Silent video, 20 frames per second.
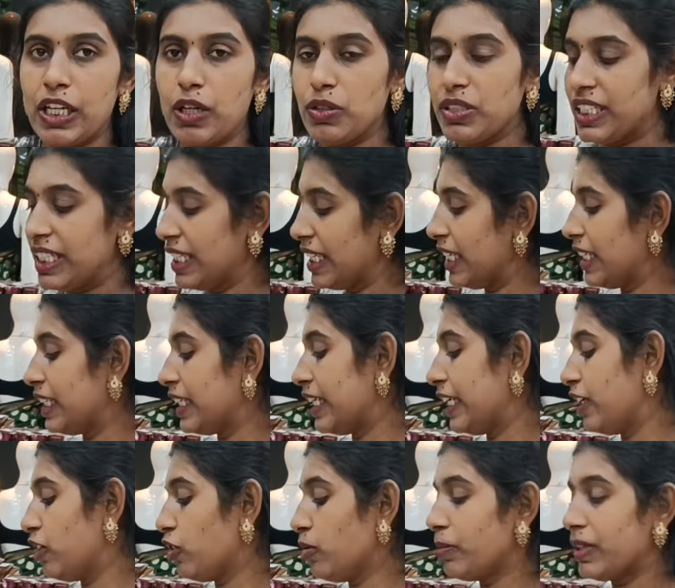థౌజండ్కి
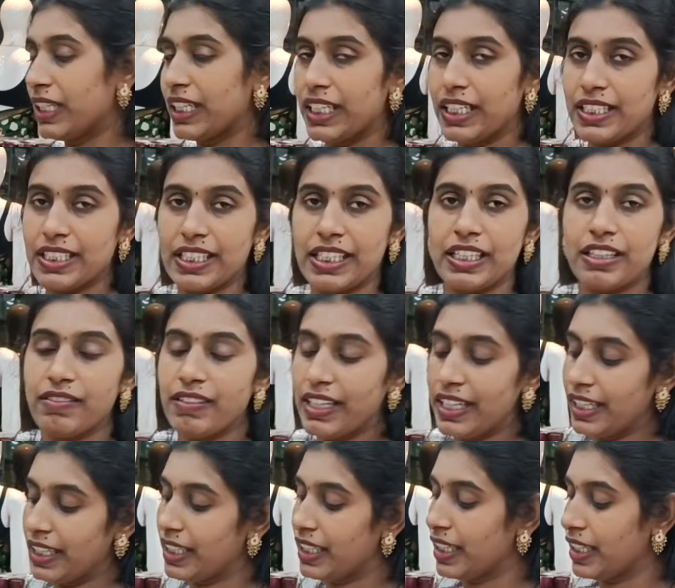త్రీలో మనకి సిల్క్
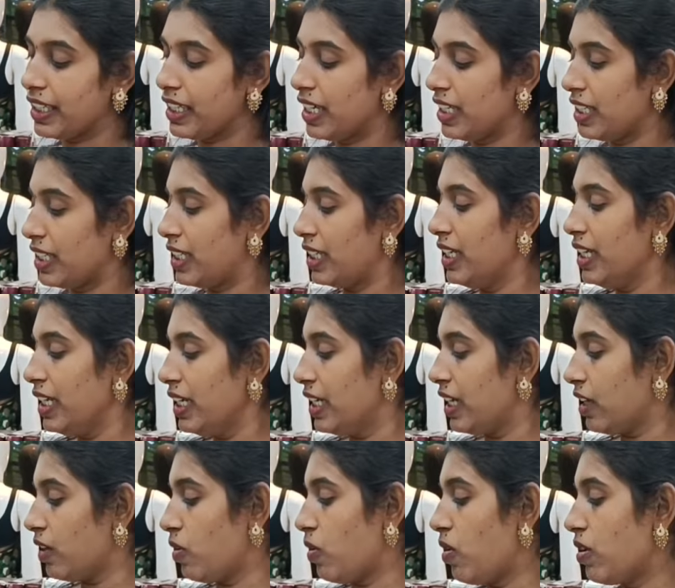వెరైటీనే కాదండి
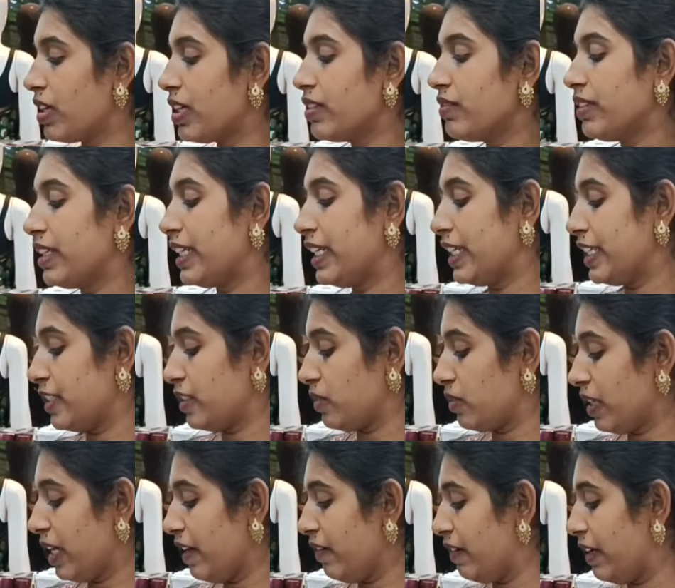ఇలా కాటన్
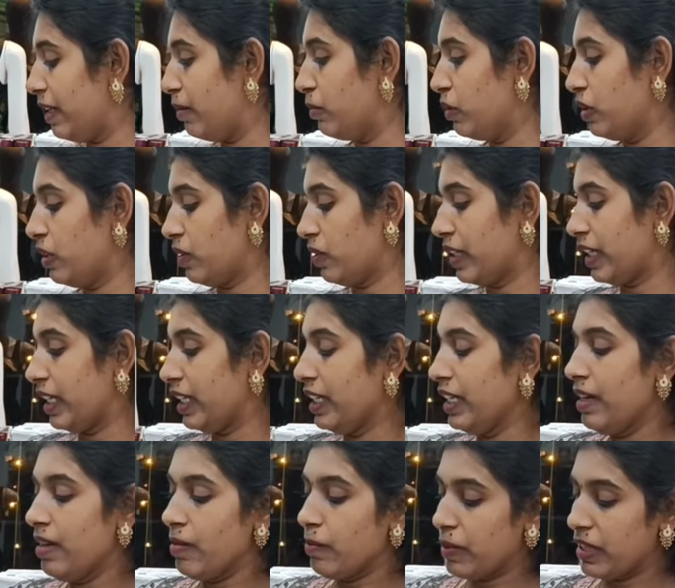వెరైటీస్ కూడా అవైలబుల్లో ఉన్నాయి
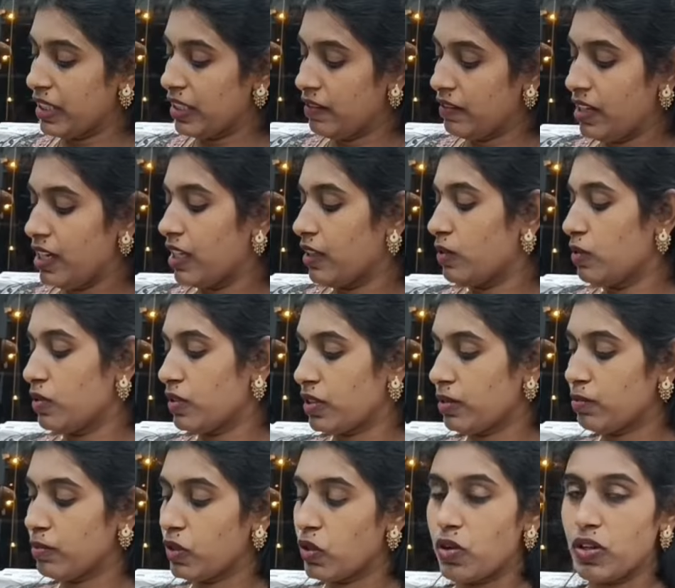పెద్దవాళ్ళ
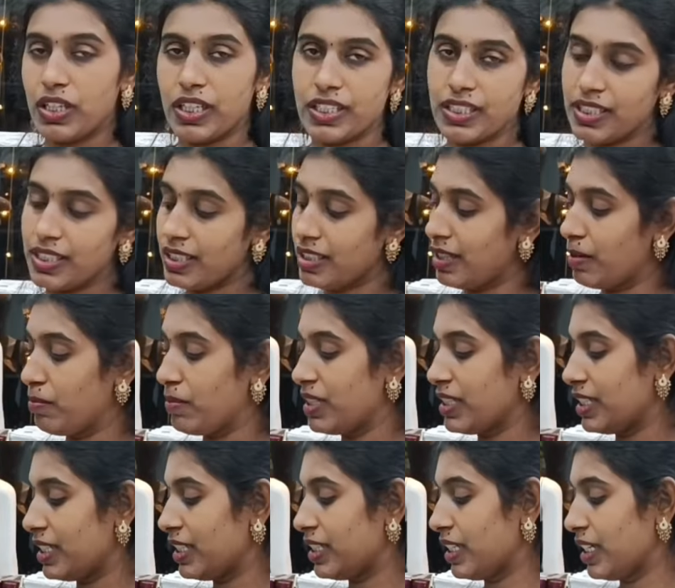కోసం కాటన్స్
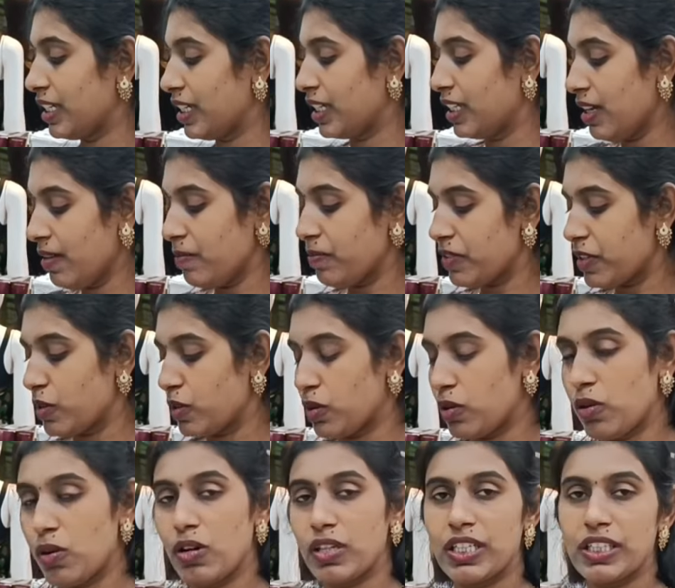సమ్మర్ సీజన్ కదా సో
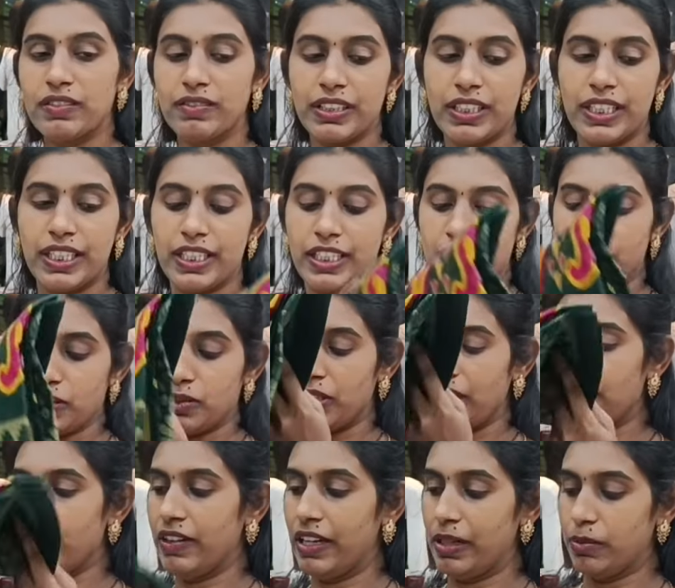కాటన్ వెరైటీస్
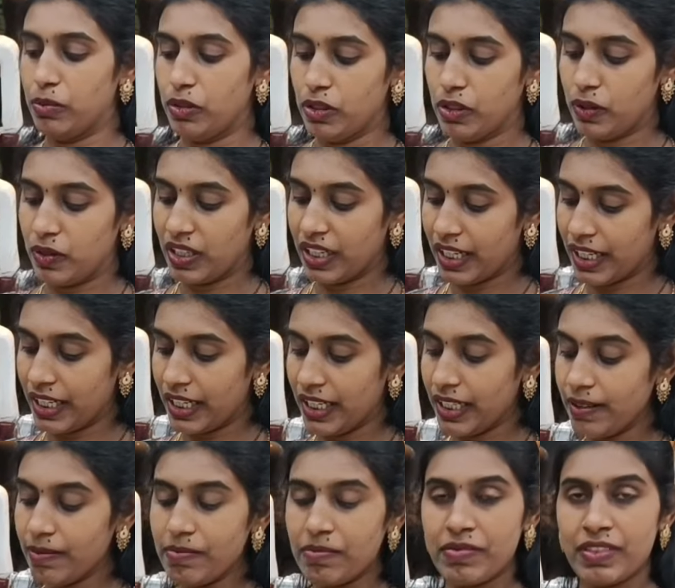కూడా అవైలబుల్లో
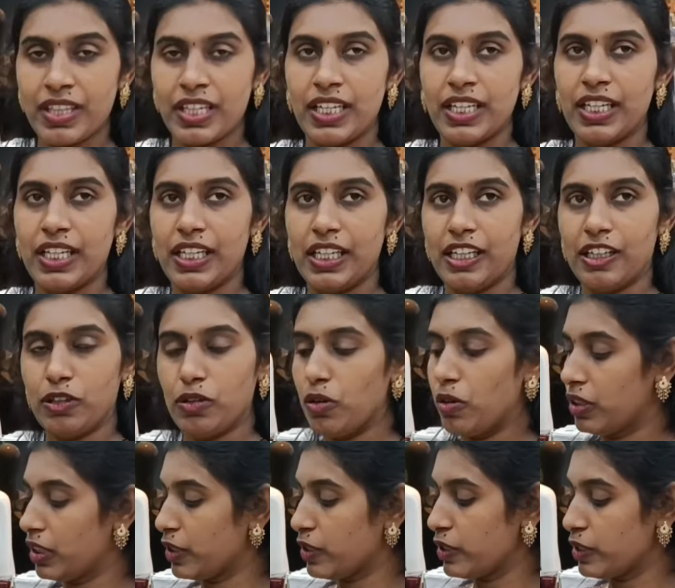ఉన్నాయండి ఇలా
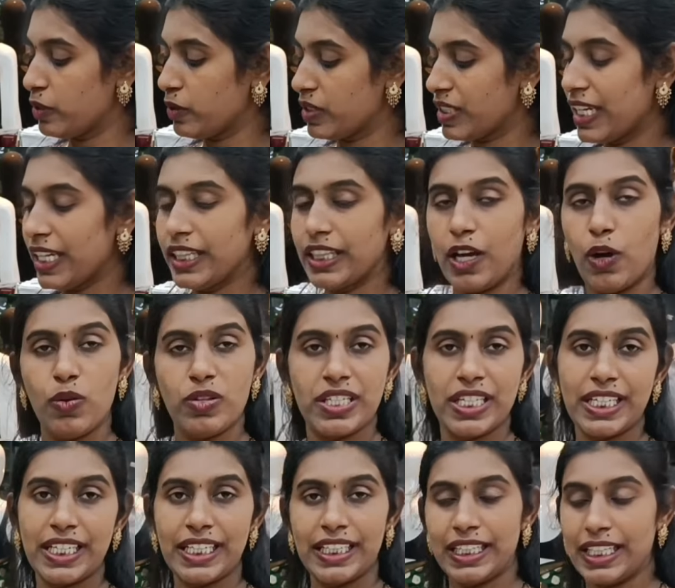కాటన్స్లో వస్తాయి
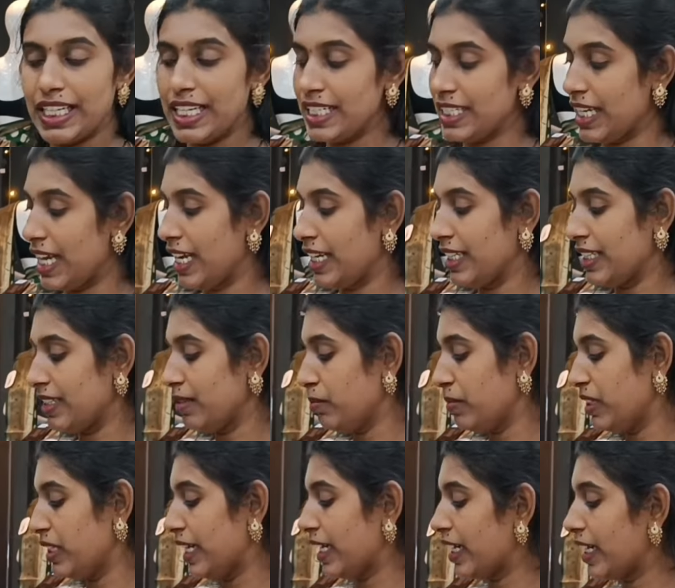థౌజండ్కి త్రీ శారీస్
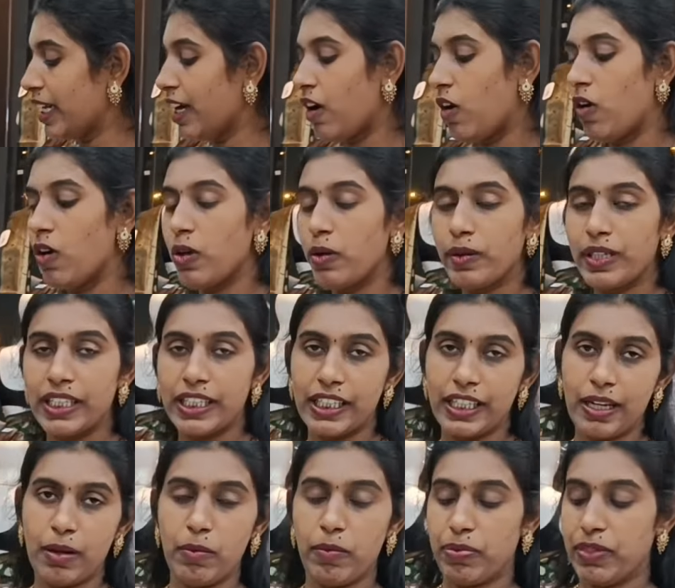మీకు ఎక్కడ ఆల్ ఓవర్
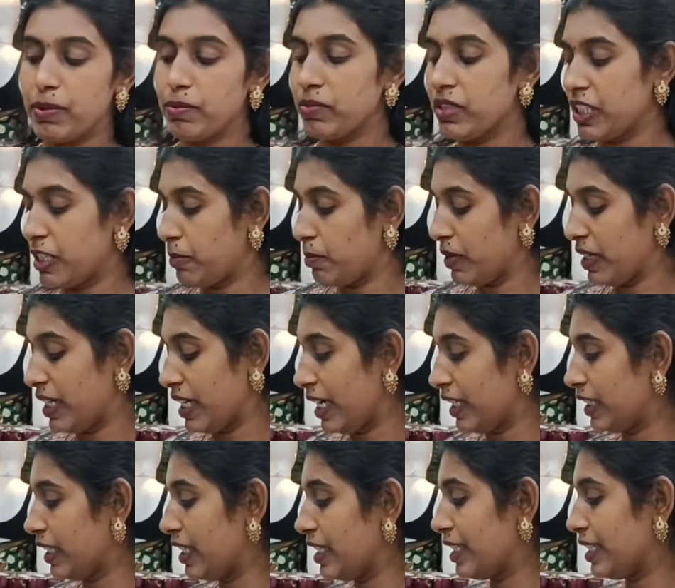ఇండియా మొత్తం షిప్పింగ్
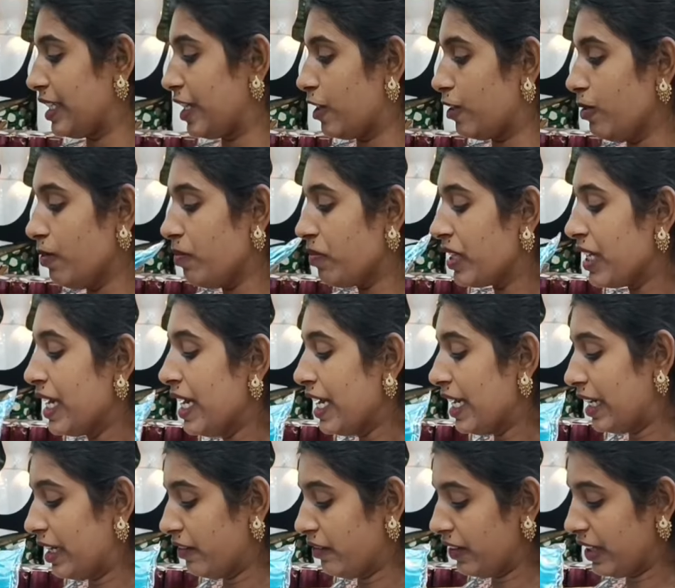అయితే ఇస్తారు
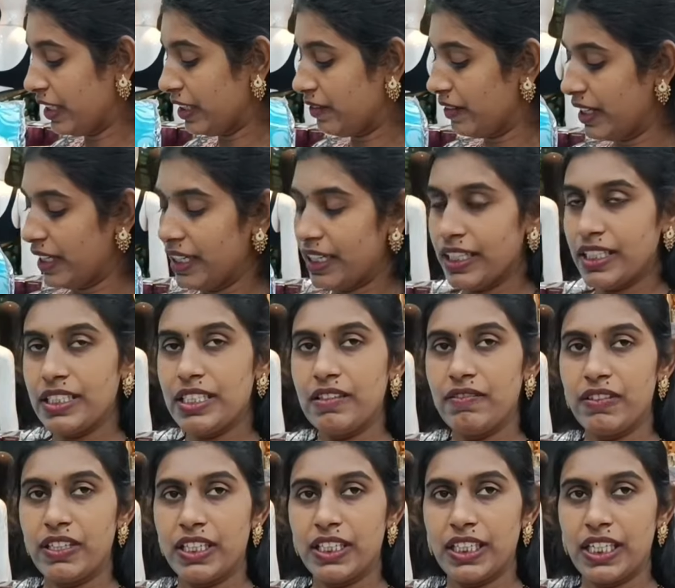డిఫరెంట్ వెరైటీస్
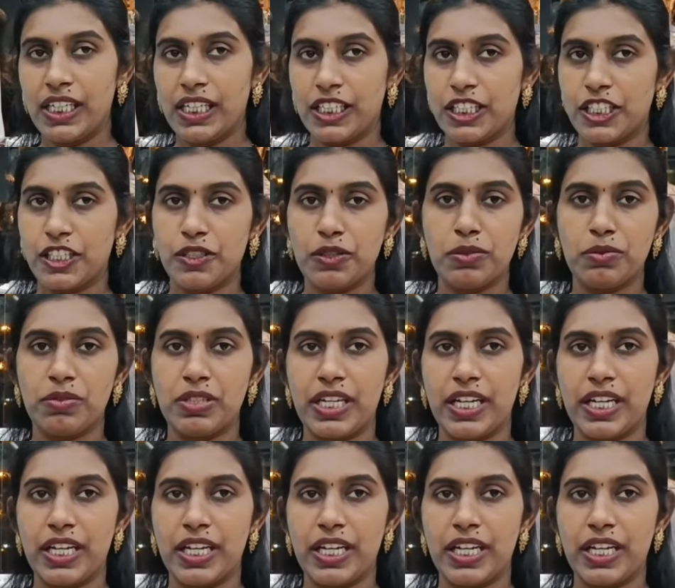డిఫరెంట్ కలెక్షన్స్